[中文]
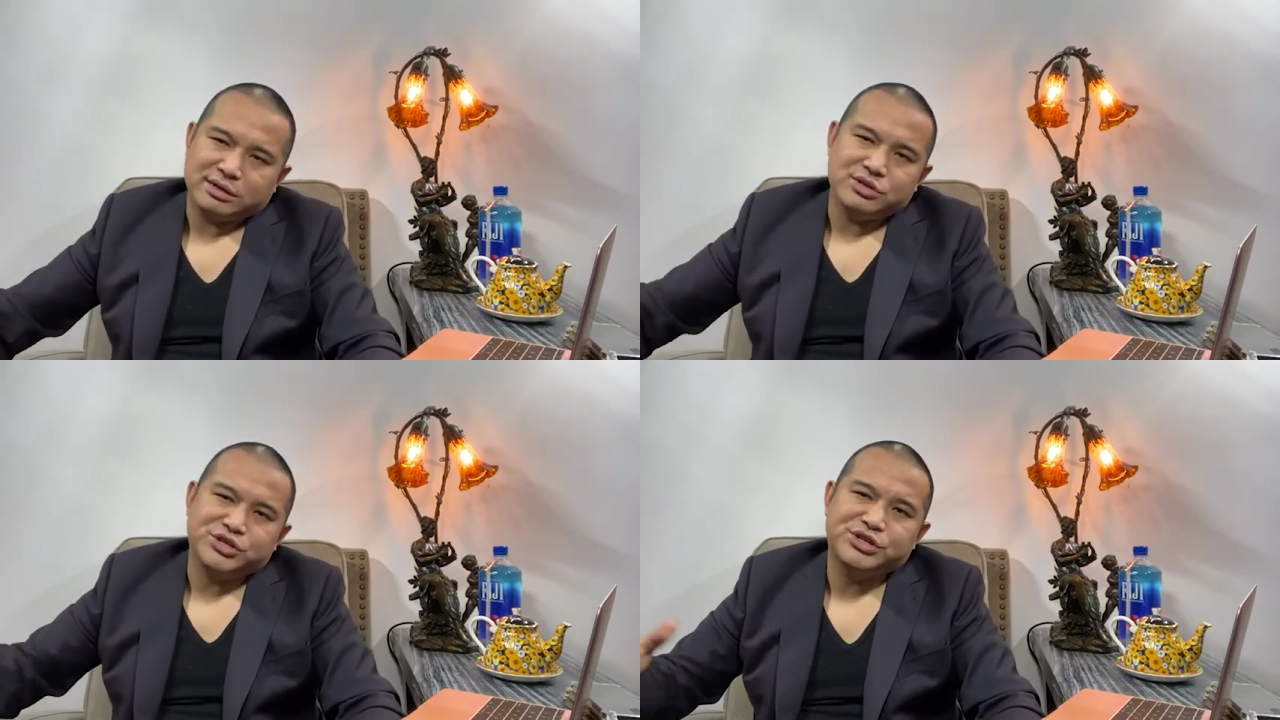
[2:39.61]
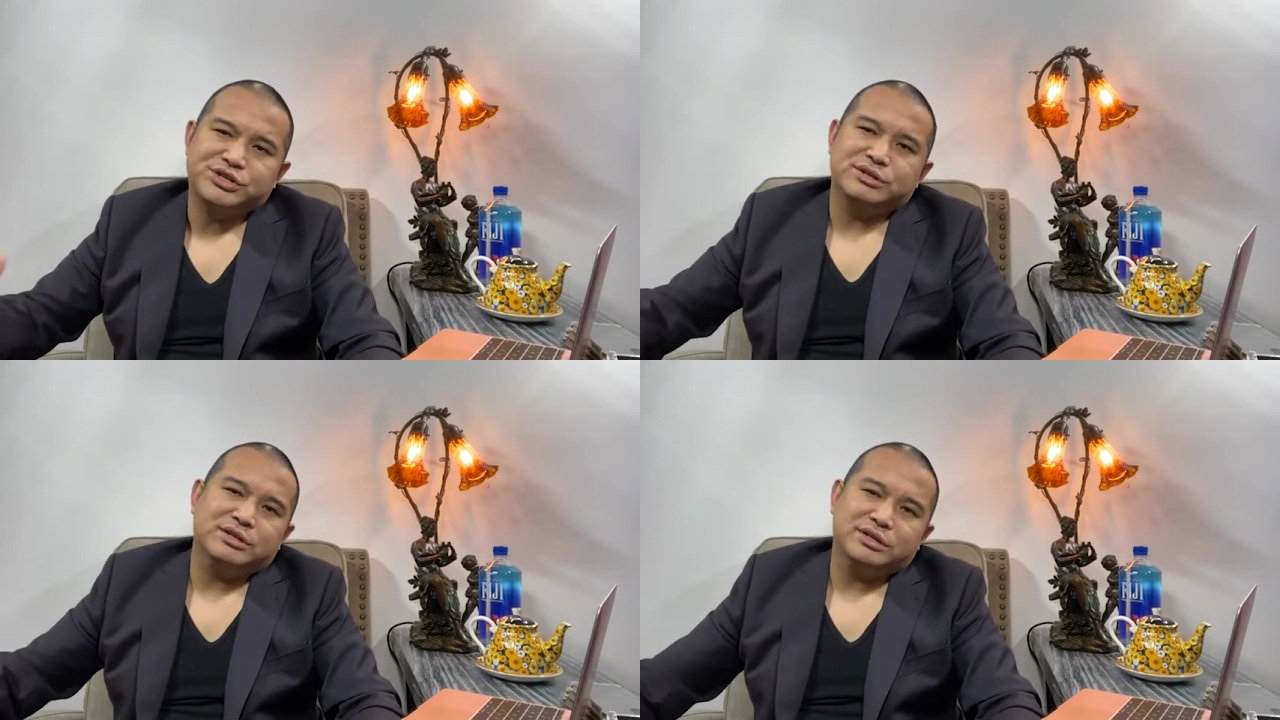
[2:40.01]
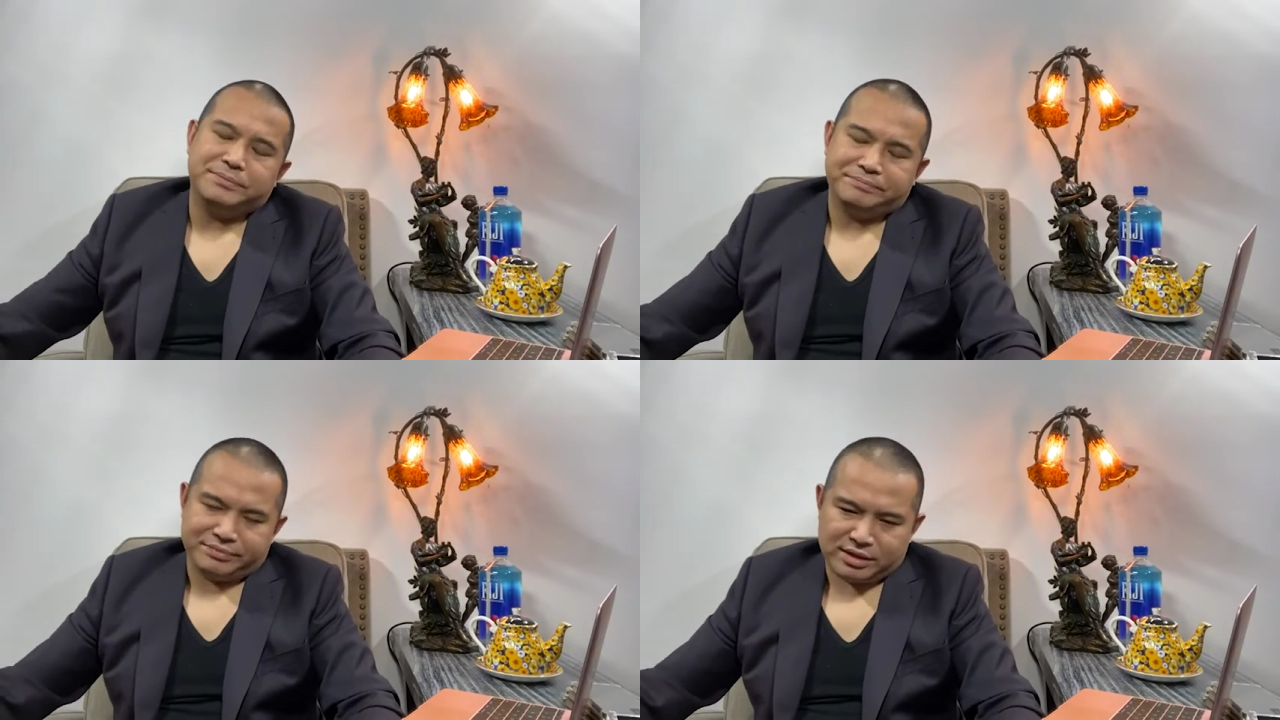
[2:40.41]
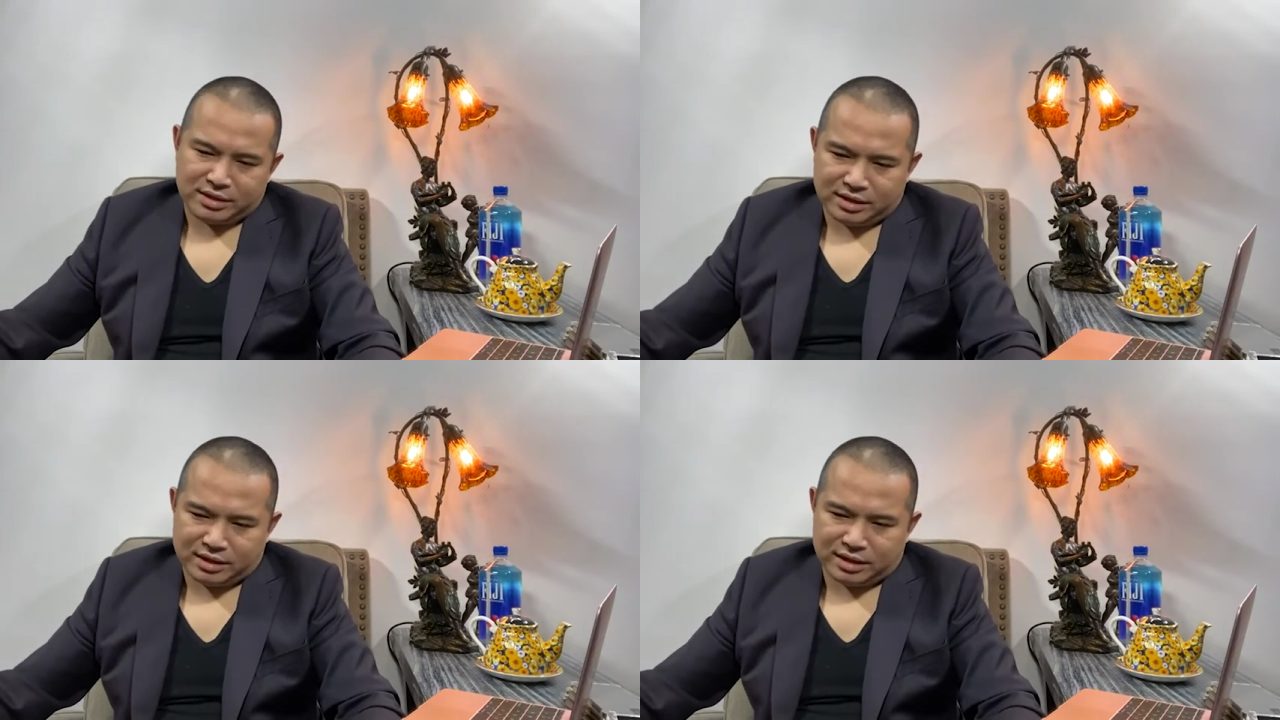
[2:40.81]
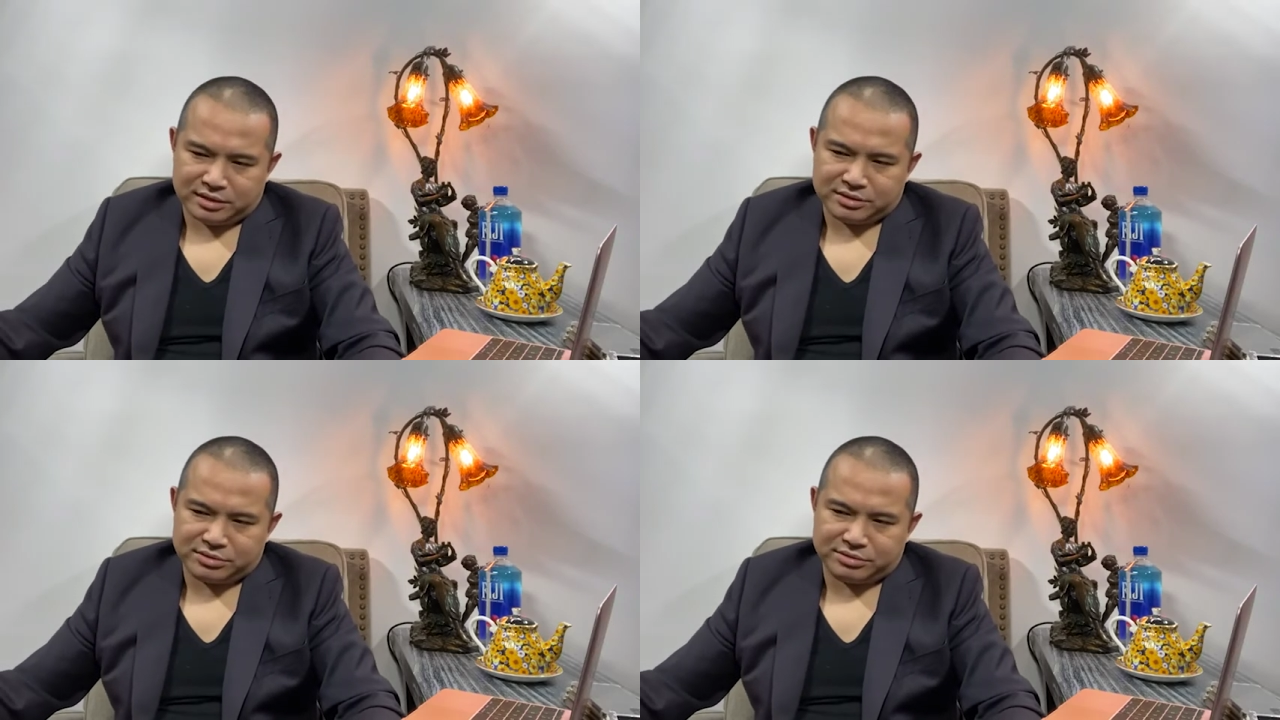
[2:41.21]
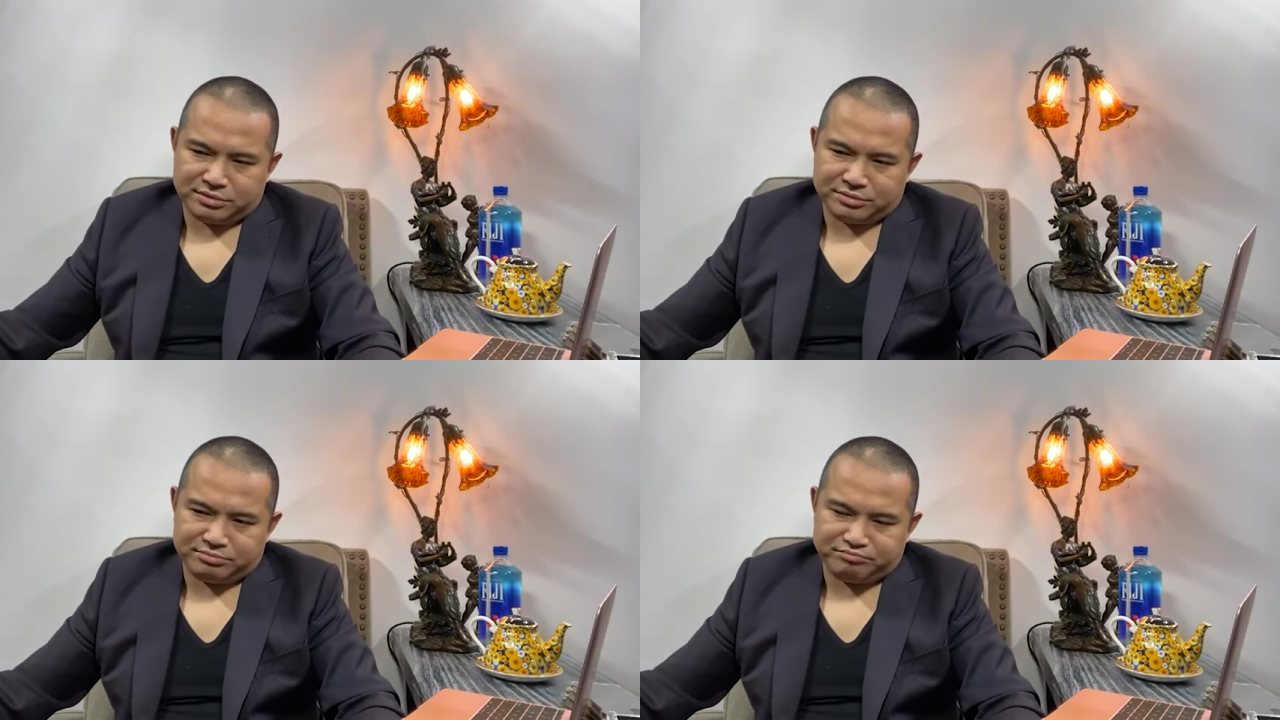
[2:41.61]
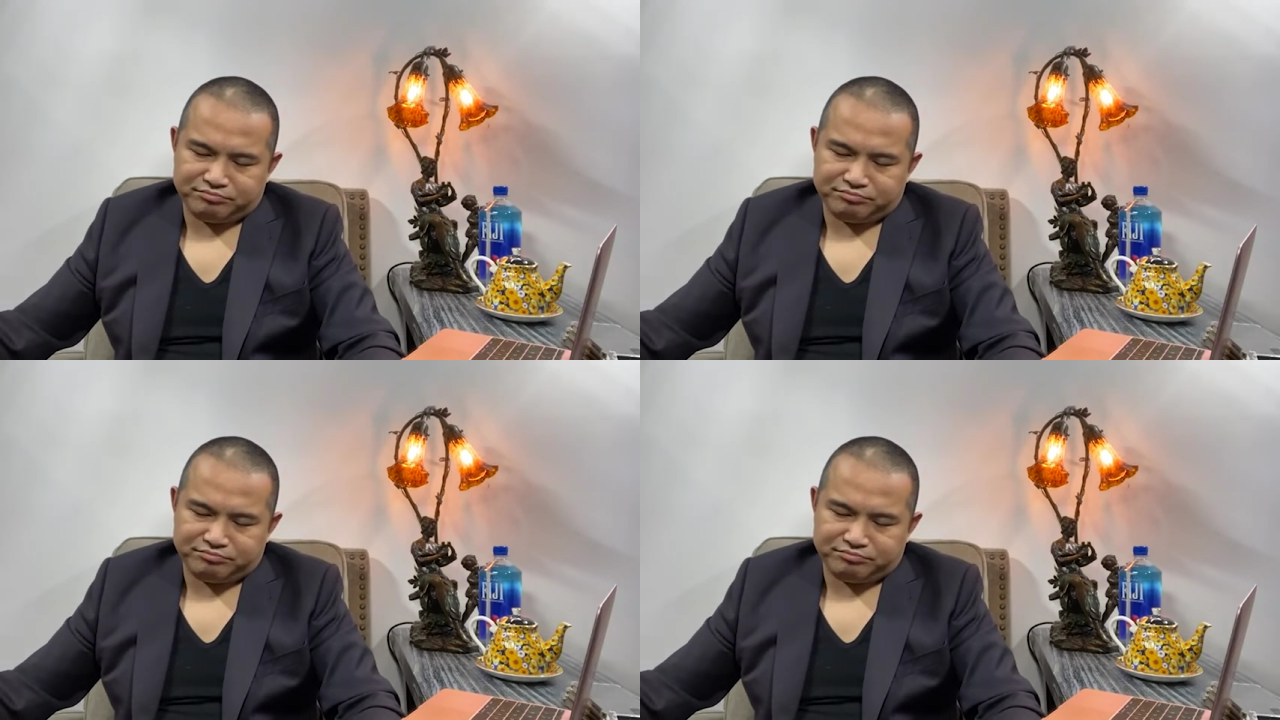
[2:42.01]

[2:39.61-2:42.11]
更适合啊这种